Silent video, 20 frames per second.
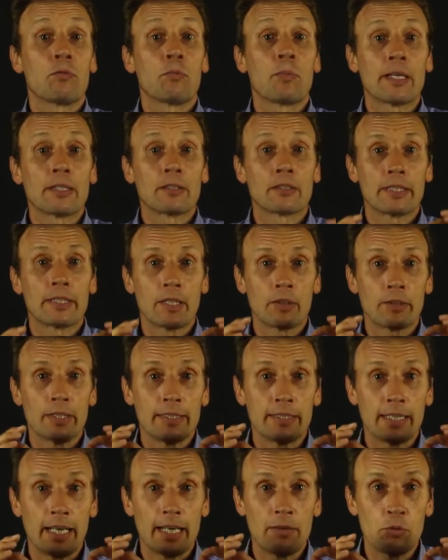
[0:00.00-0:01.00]
vous présenter en
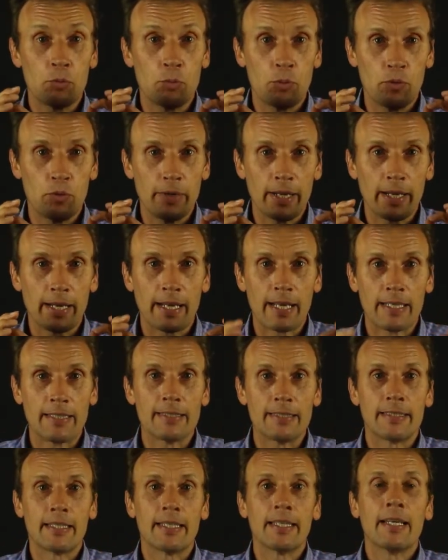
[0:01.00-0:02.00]
détail, vous pouvez
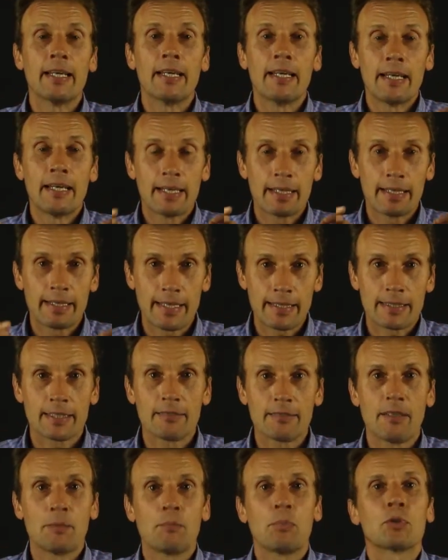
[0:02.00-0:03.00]
réaliser
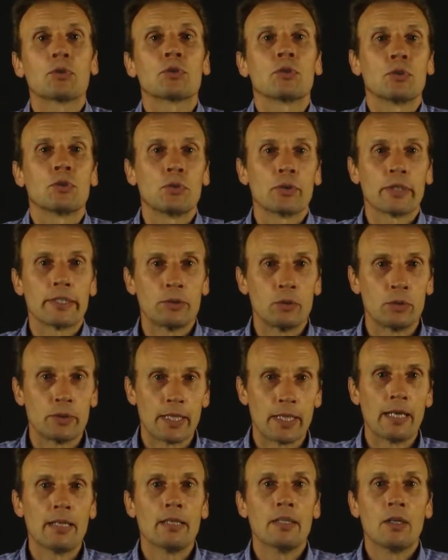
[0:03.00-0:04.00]
80% du
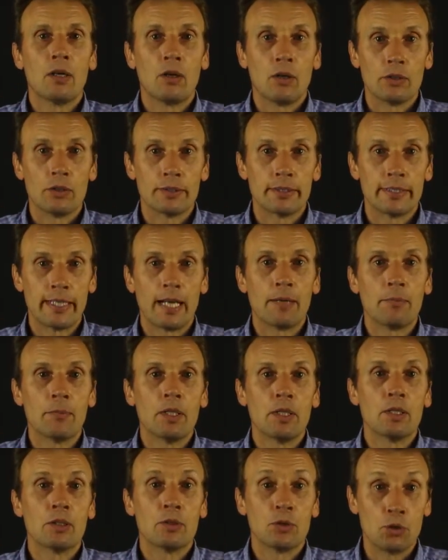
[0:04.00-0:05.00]
résultat en termes
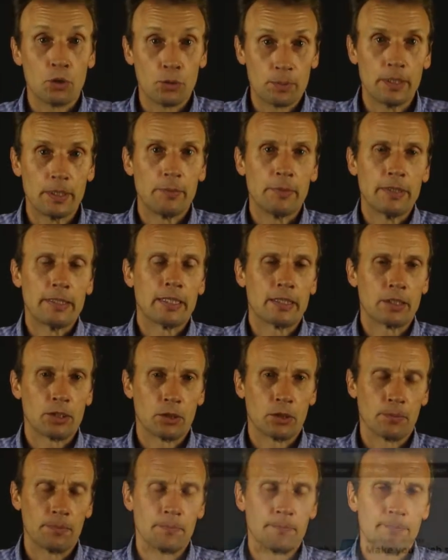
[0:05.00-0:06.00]

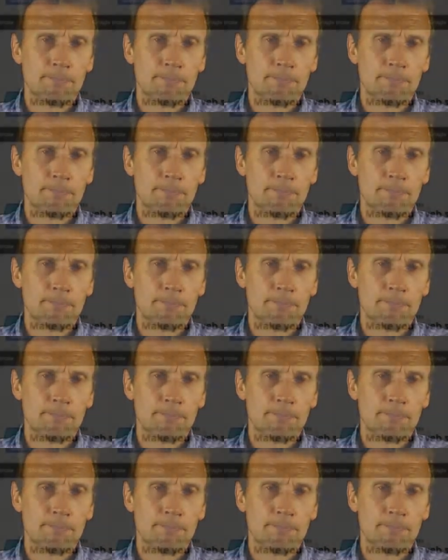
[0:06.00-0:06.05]
d'optimisation.